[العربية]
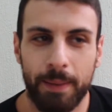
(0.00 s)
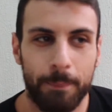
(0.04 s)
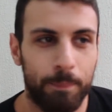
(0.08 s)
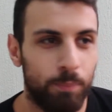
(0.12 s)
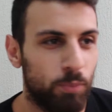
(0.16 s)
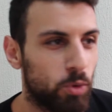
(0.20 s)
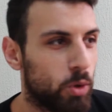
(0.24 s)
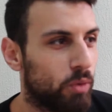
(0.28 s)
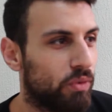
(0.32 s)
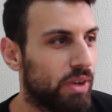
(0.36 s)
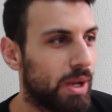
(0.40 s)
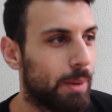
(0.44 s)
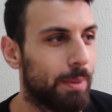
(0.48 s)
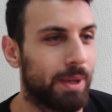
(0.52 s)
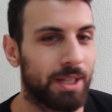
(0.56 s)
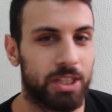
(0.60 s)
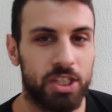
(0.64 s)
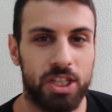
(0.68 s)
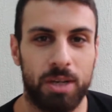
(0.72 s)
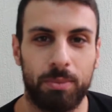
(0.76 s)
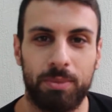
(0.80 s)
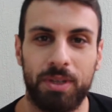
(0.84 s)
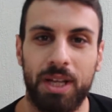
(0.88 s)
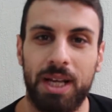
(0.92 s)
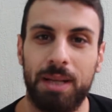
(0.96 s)
ما فيك بعد
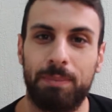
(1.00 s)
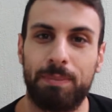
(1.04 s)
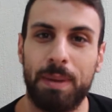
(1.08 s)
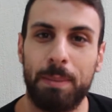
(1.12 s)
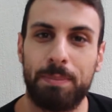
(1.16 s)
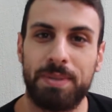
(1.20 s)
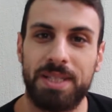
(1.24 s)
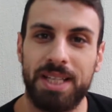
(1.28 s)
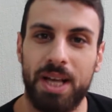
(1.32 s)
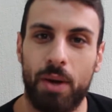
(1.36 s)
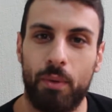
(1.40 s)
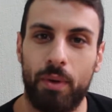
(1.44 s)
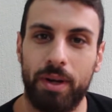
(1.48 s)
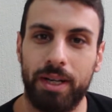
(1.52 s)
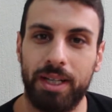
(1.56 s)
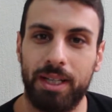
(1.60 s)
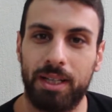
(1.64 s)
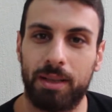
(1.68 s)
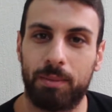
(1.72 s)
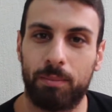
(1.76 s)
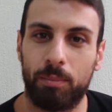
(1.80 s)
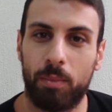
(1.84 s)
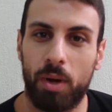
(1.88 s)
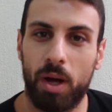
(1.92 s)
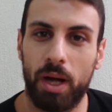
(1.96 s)
تشرب دايت بيبسي او قنينة
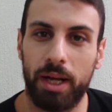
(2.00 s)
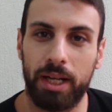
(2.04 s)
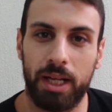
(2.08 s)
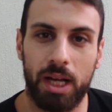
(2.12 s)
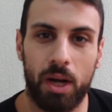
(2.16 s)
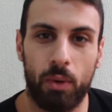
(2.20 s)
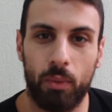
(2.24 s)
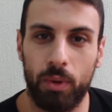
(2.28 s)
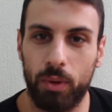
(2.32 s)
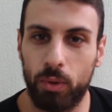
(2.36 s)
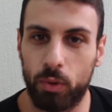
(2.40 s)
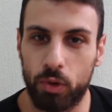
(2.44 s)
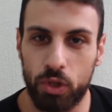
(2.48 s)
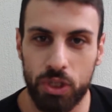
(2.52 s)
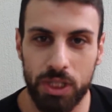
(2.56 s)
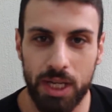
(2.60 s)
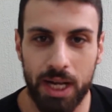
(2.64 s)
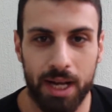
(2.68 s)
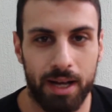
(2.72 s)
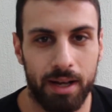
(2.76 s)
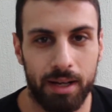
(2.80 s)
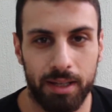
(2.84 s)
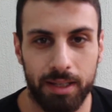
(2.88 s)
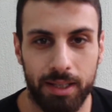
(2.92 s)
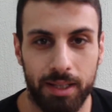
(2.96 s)
مي او انه شيء
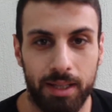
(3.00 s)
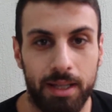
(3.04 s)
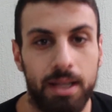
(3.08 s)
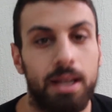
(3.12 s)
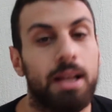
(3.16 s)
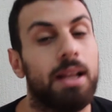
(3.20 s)
عادي